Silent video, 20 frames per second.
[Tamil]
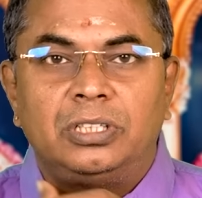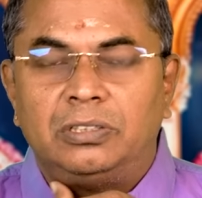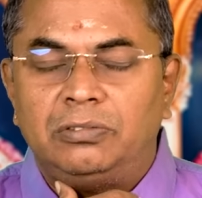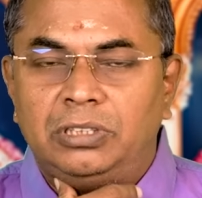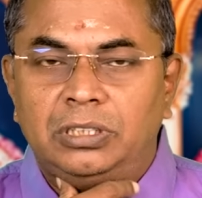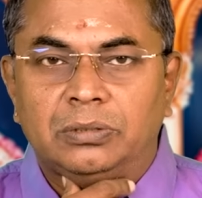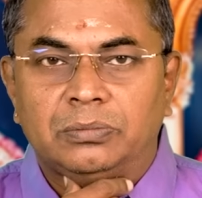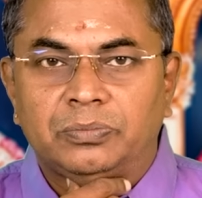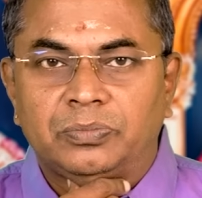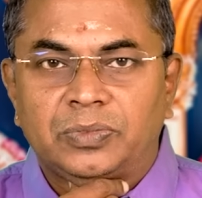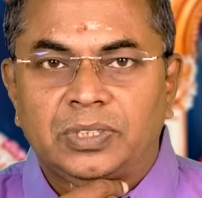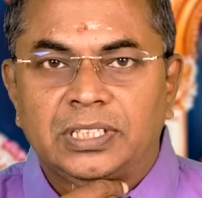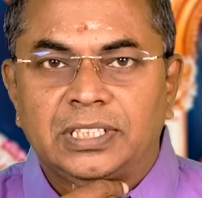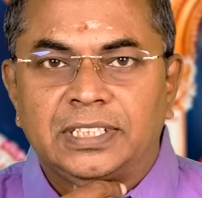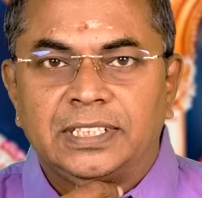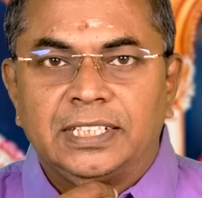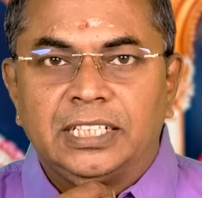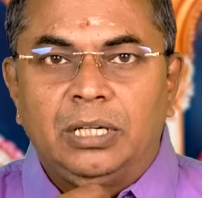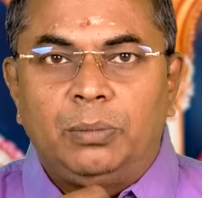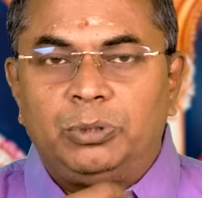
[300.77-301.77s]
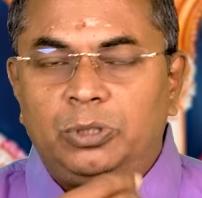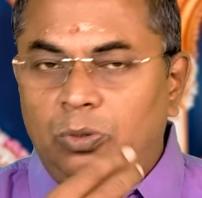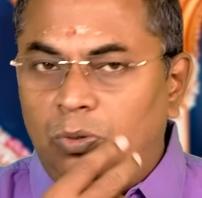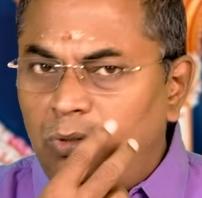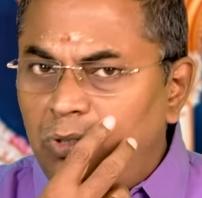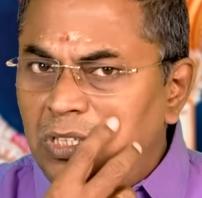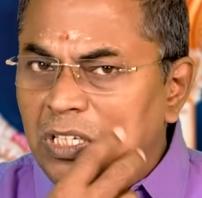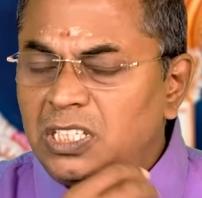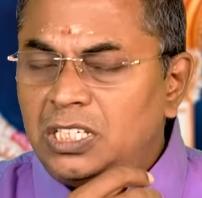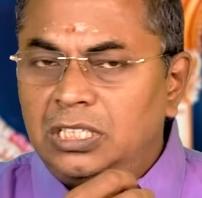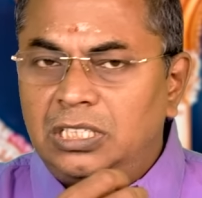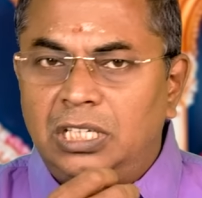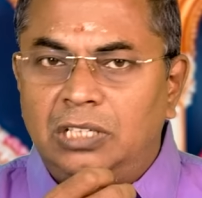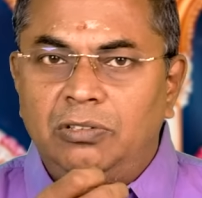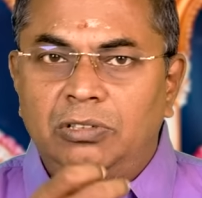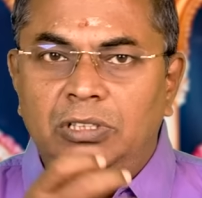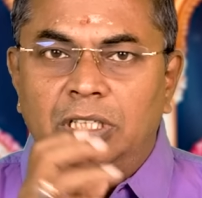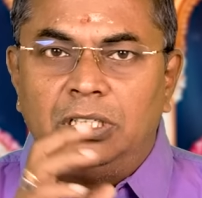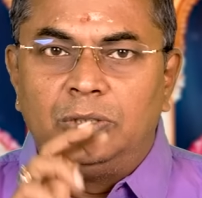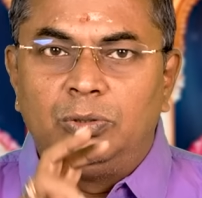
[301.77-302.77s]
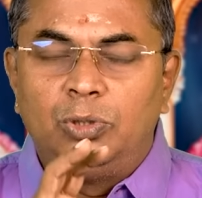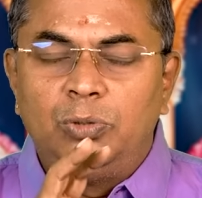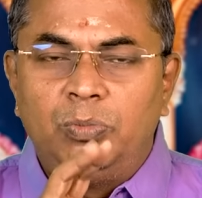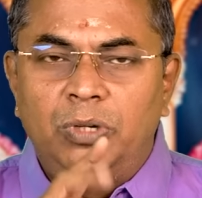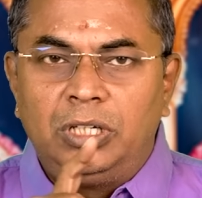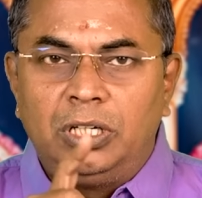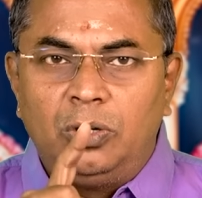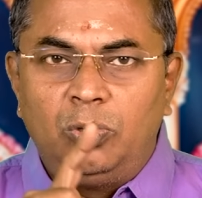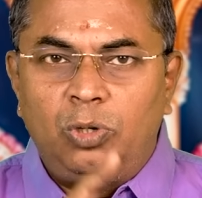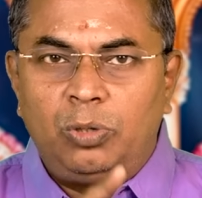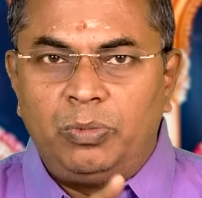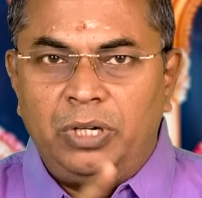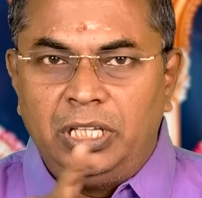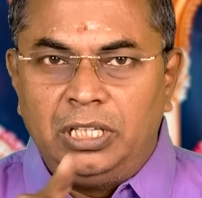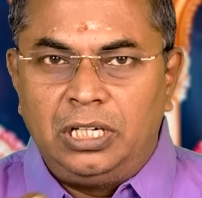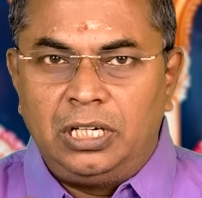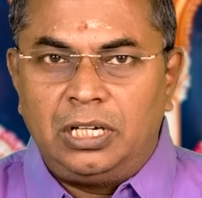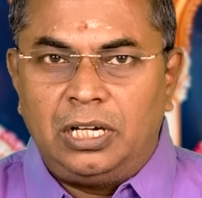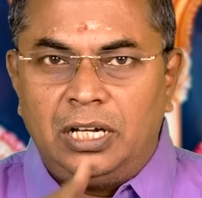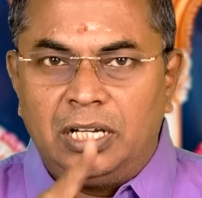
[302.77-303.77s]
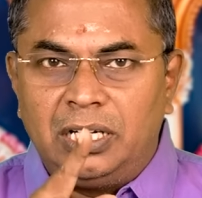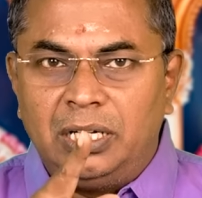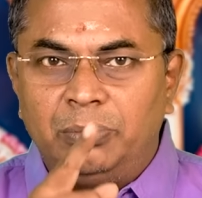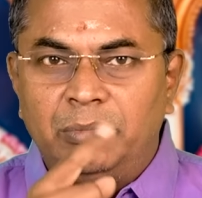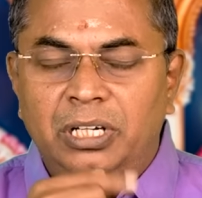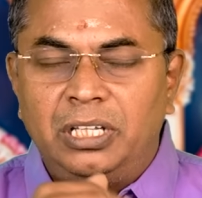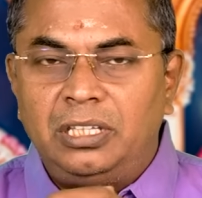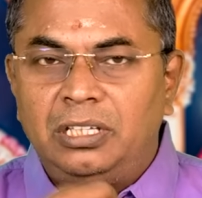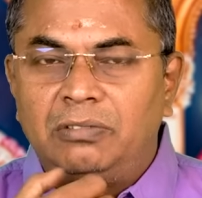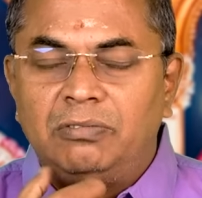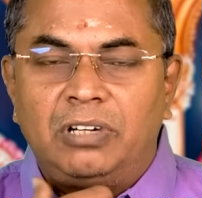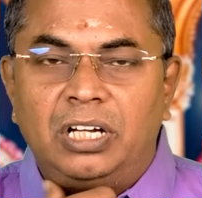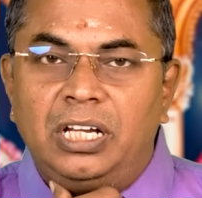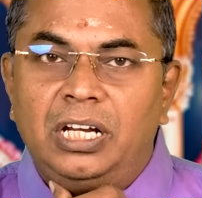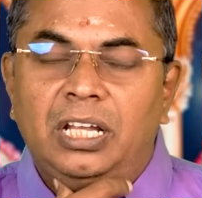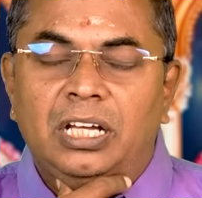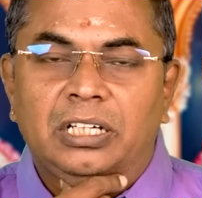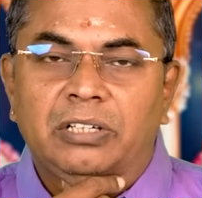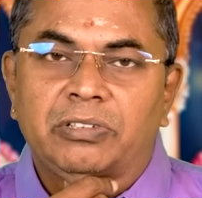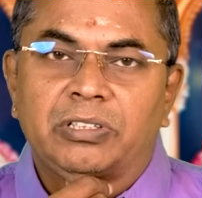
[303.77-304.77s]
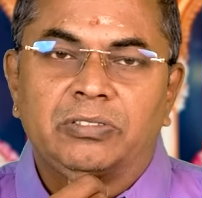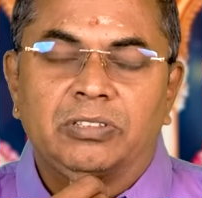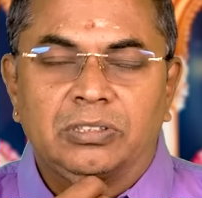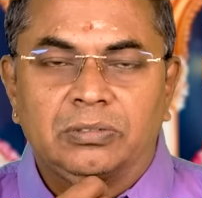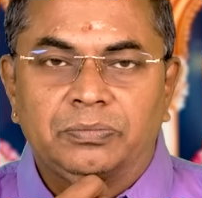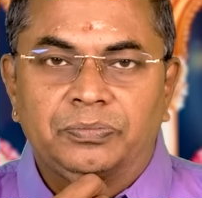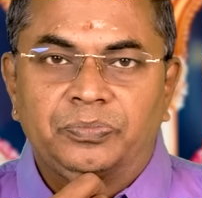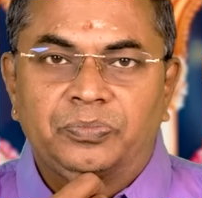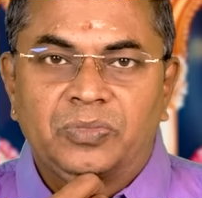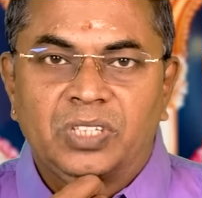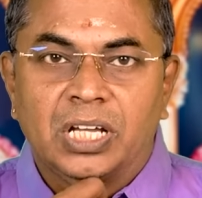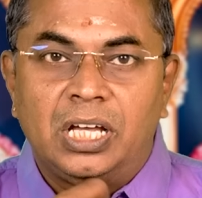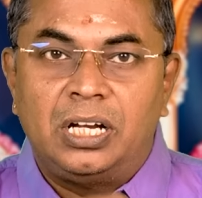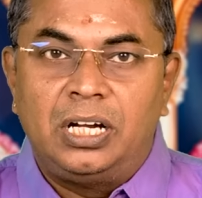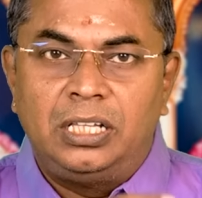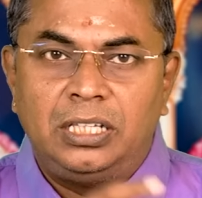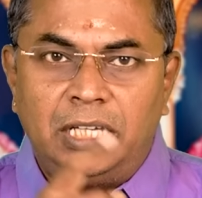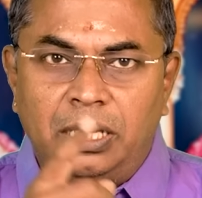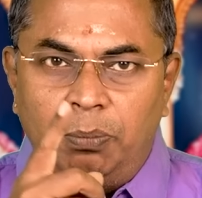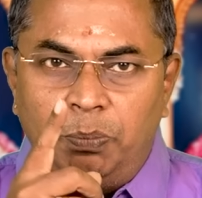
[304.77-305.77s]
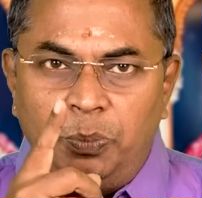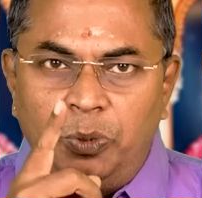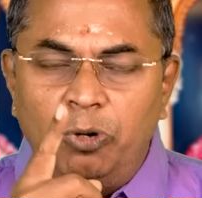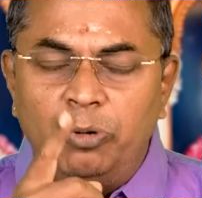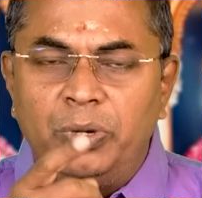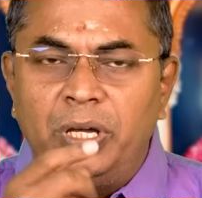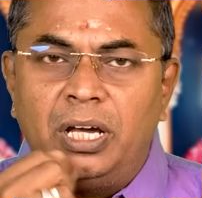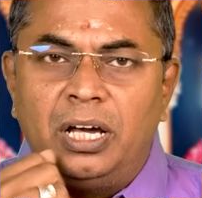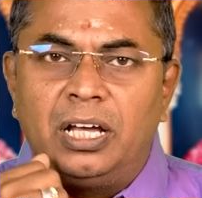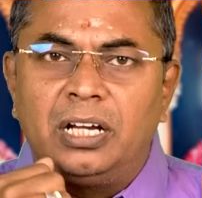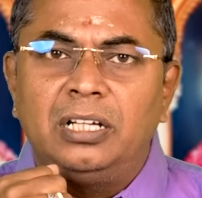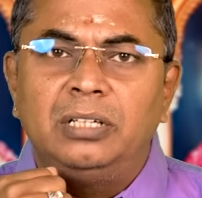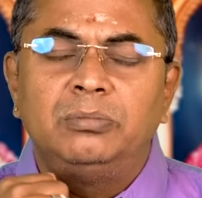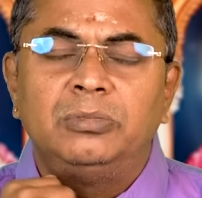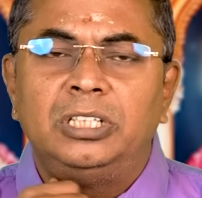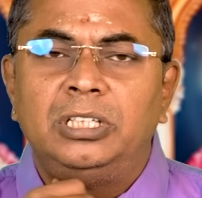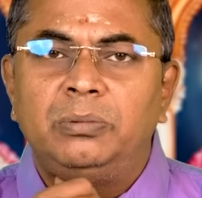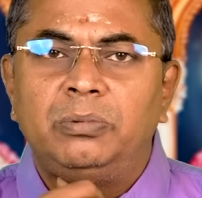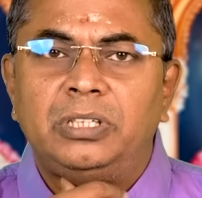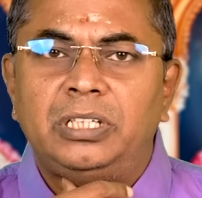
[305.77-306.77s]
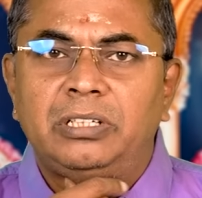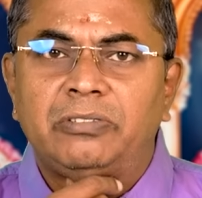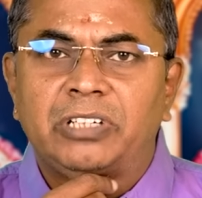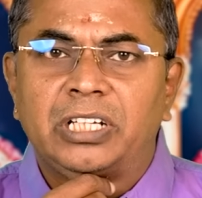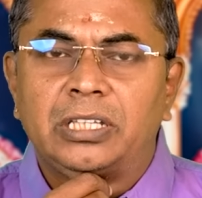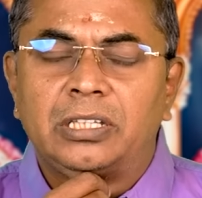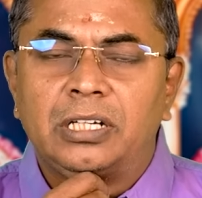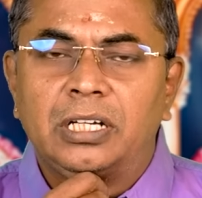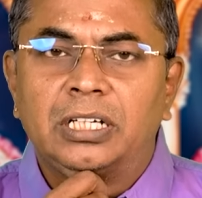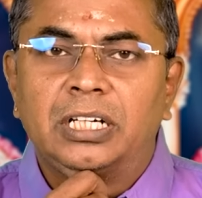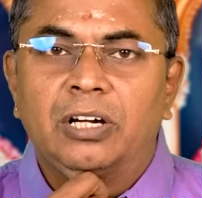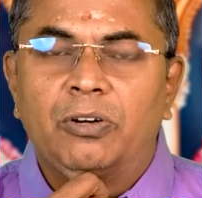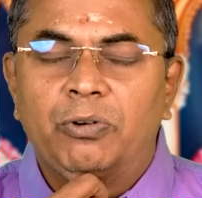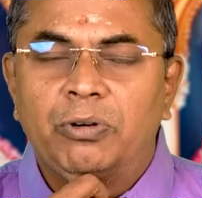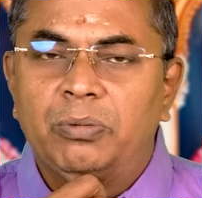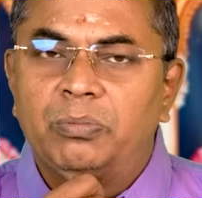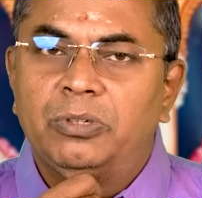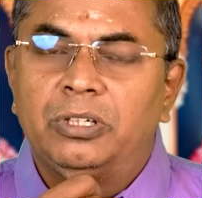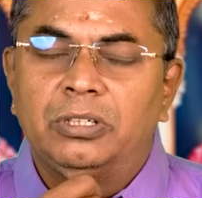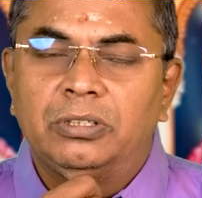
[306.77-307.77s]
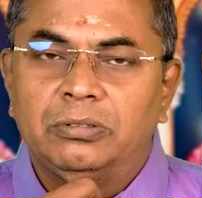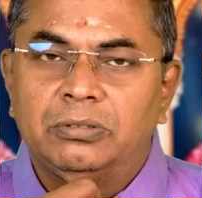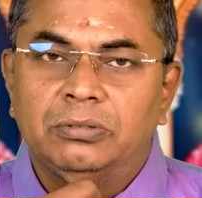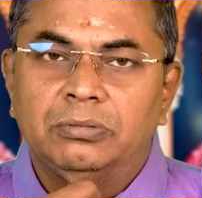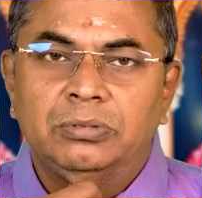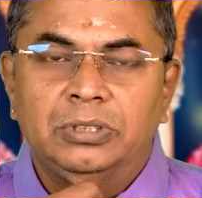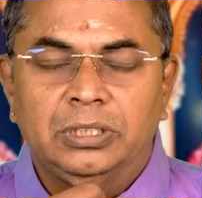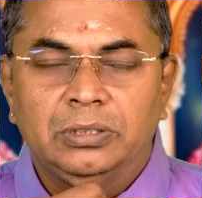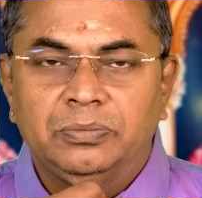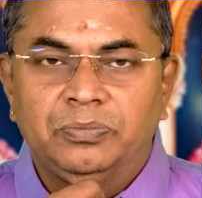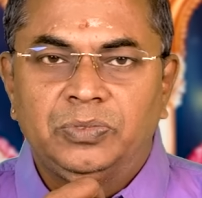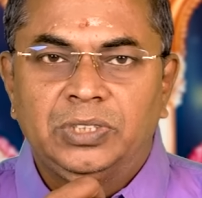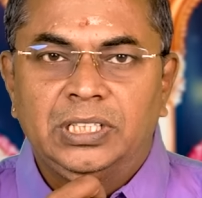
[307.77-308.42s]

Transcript: சதவீதம் இப்போ தொண்ணூத்தஞ்சு சதவீத துன்பங்கள் ஒரு மனிதனுக்கு ஆறாம் இடத்தின் வாயிலாகவே வரும் அதனால தான் எப்போவுமே ஆறாம் அதிபதி இடத்துல கவனமாக இருக்கணுங்க